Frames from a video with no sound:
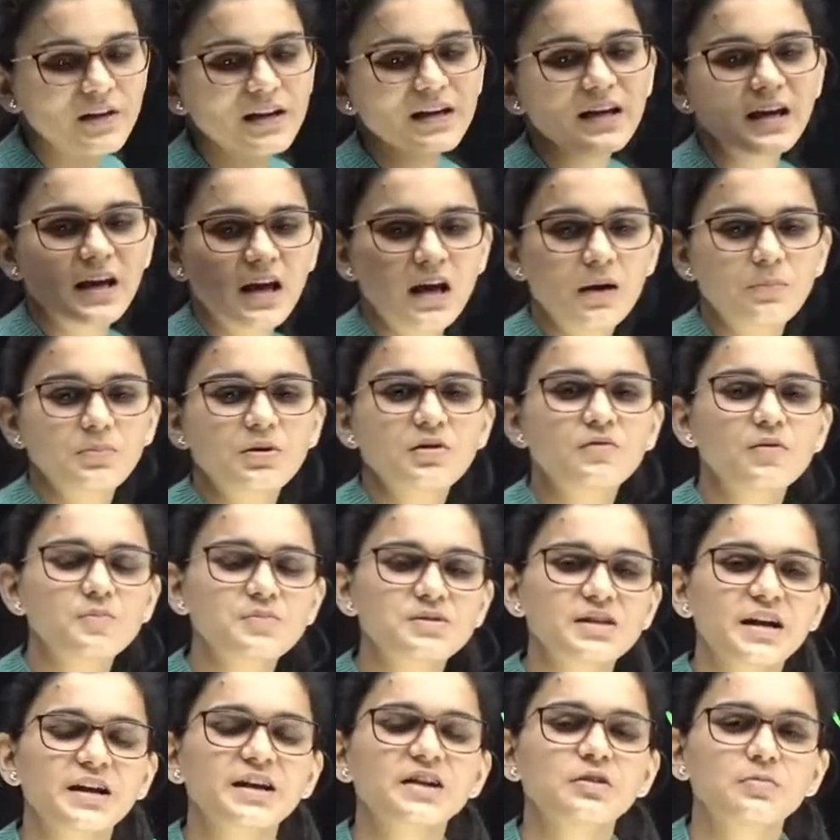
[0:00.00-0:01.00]
फिलिंग है आपकी
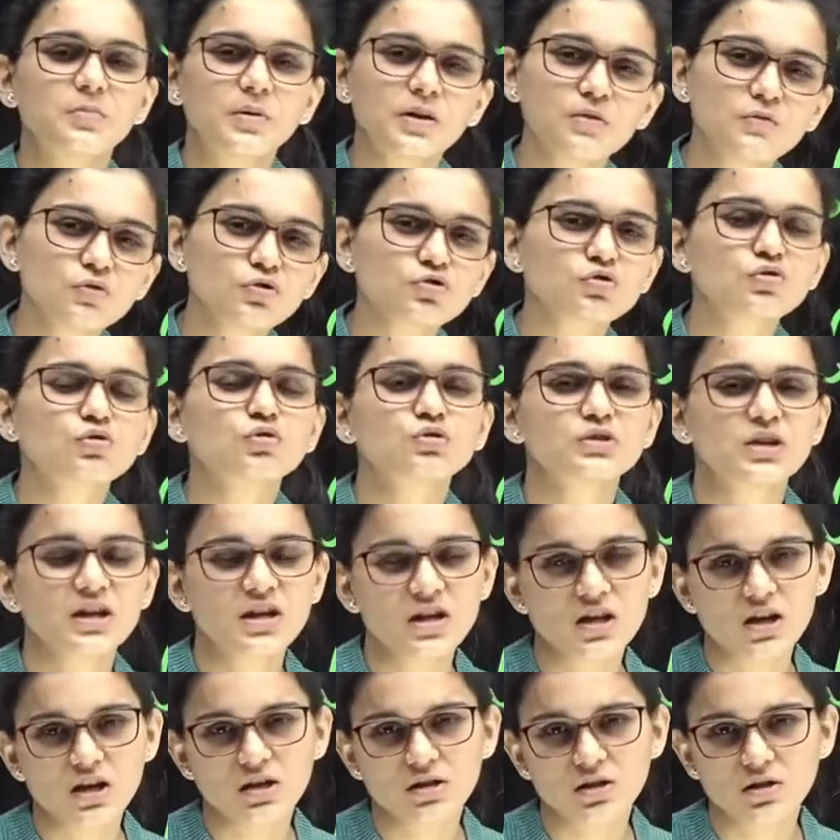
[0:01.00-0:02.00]
वेबसाइट पर वो शुरू हो
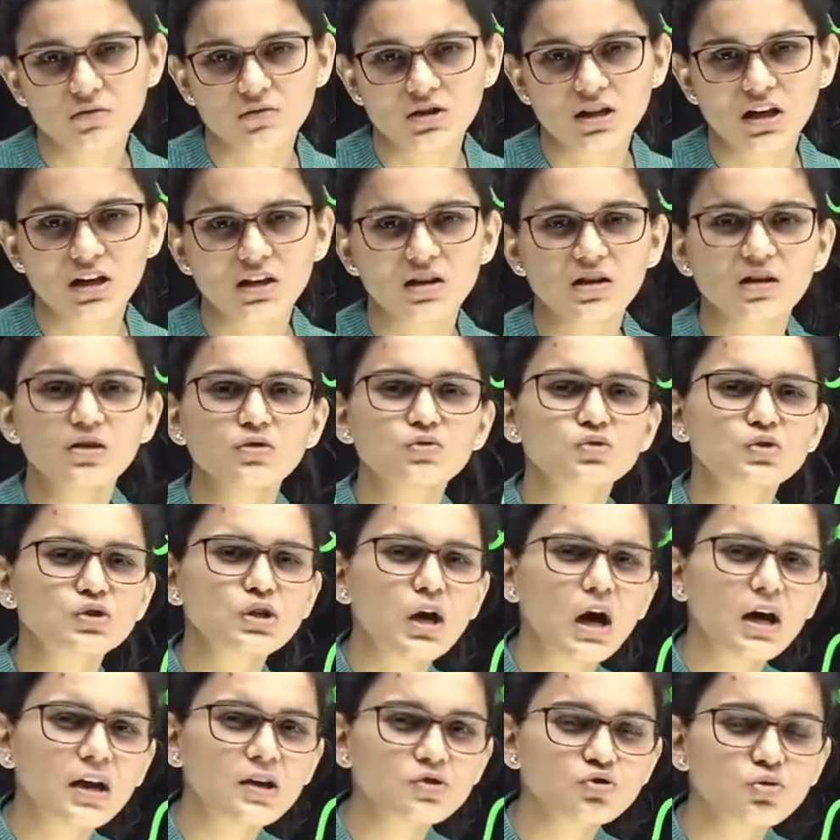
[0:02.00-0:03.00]
जाएगी केंद्रीय विद्यालय की तो
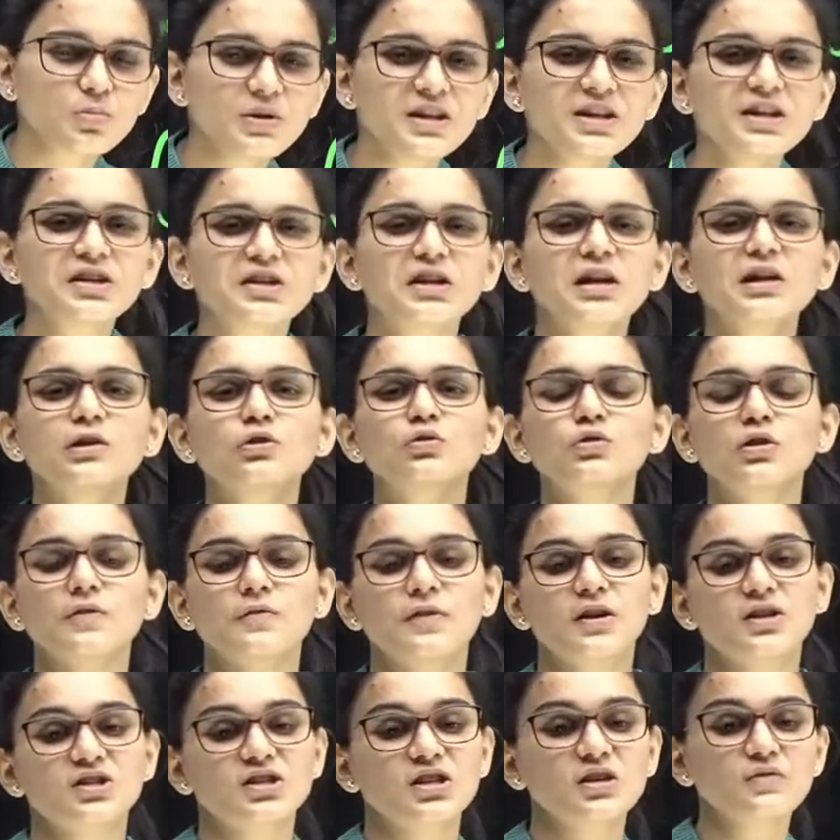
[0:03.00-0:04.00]
सारा जो भी डिटेल्ड
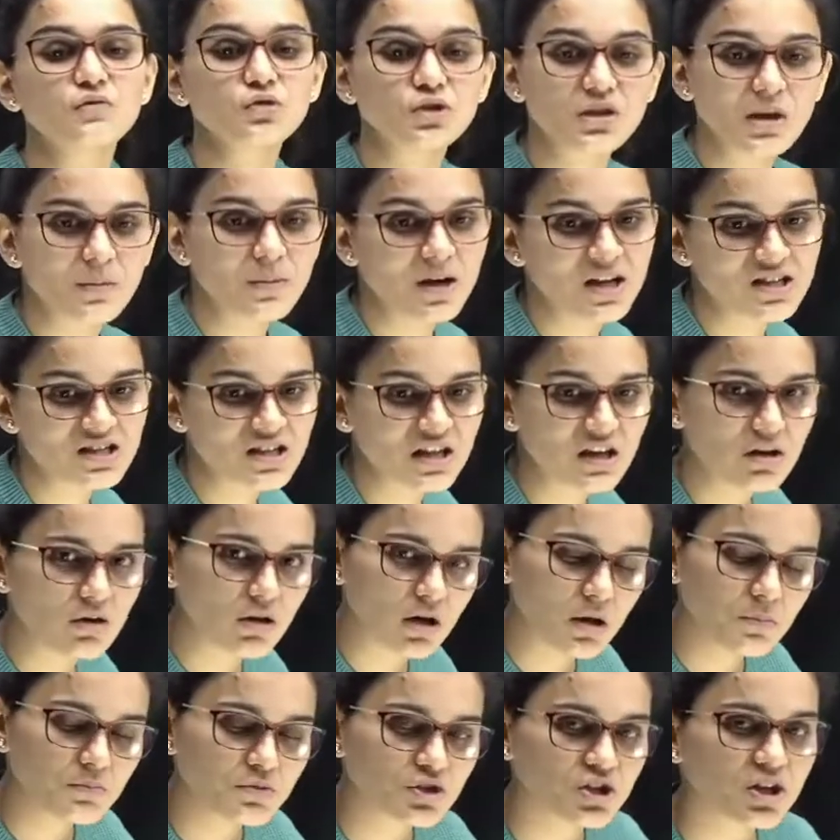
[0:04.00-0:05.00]
नोटिफिकेशन है वो तब आ जाएगा
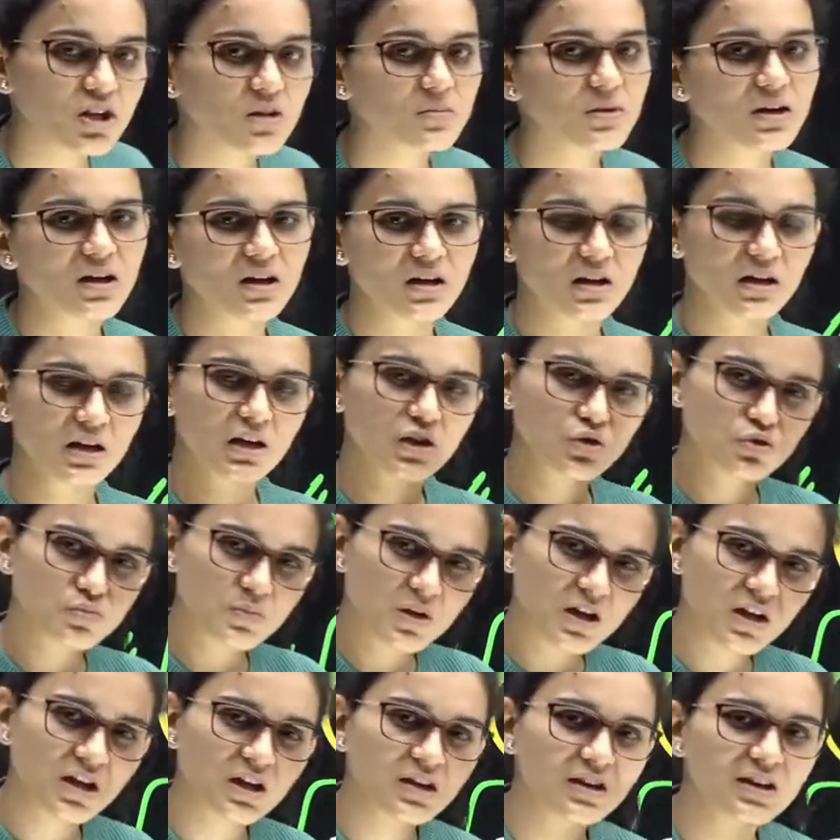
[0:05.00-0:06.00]
और हम शेयर भी कर लेंगे
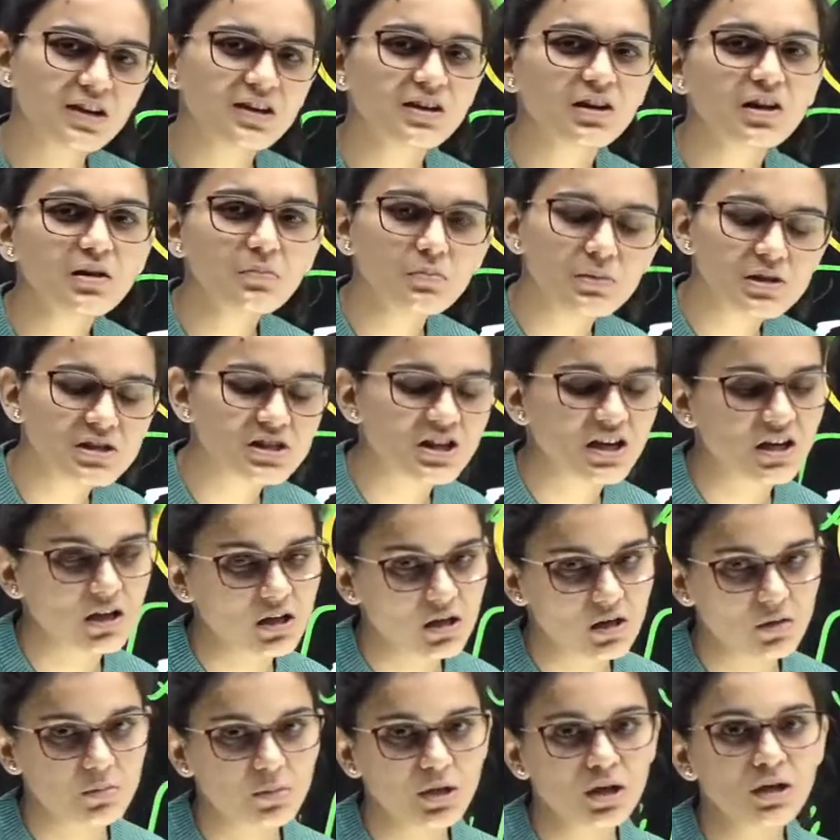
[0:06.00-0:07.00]
उसमें एक एक डिटेल मिल
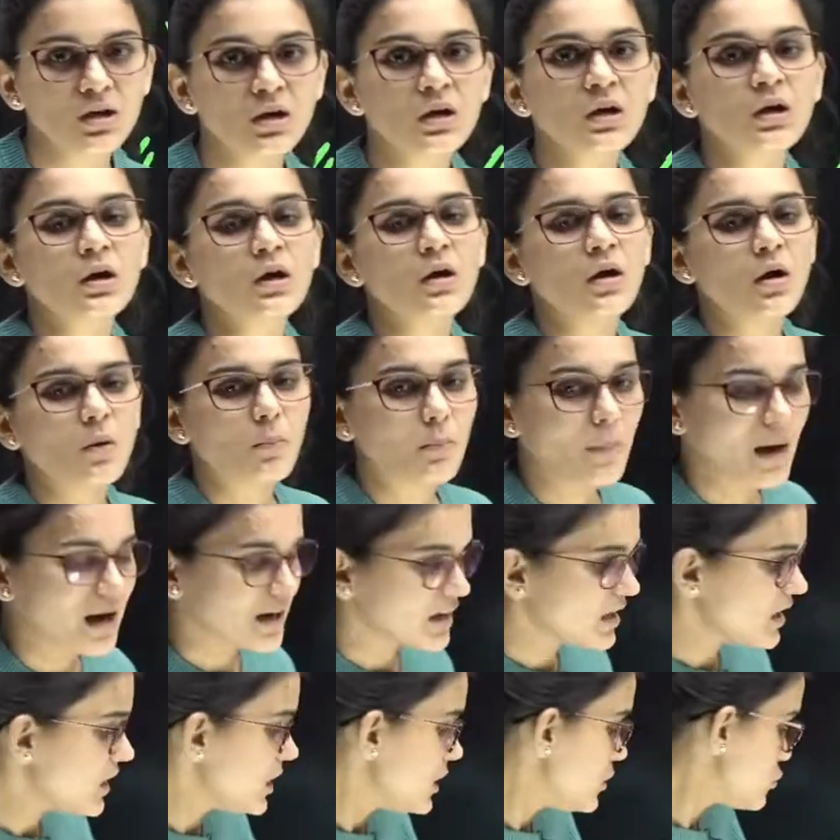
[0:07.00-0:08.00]
जाएगी हमें
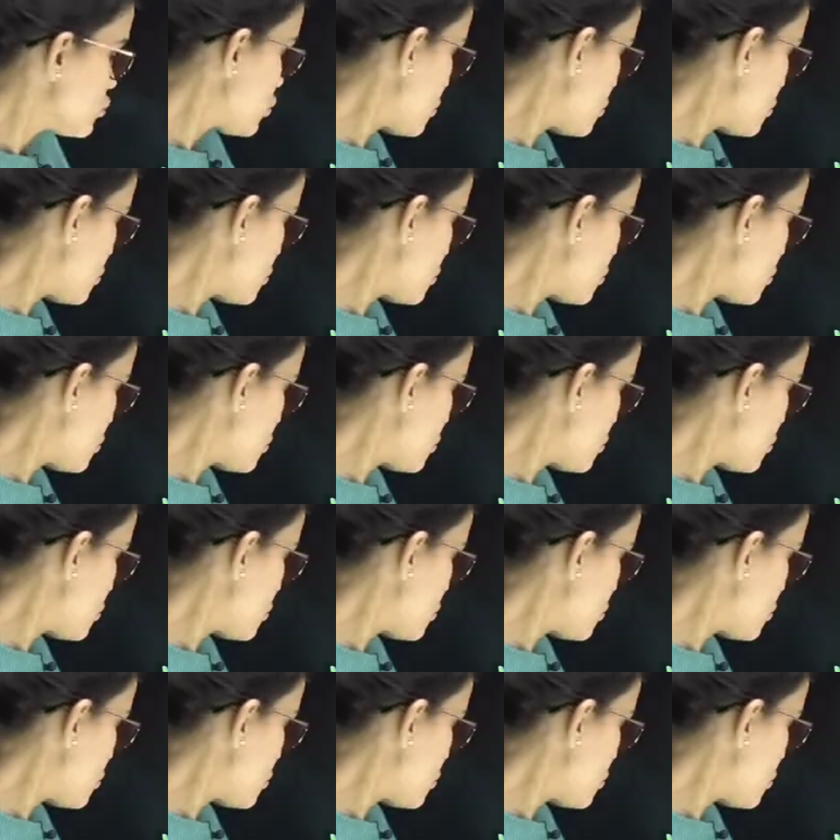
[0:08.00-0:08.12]
बाकी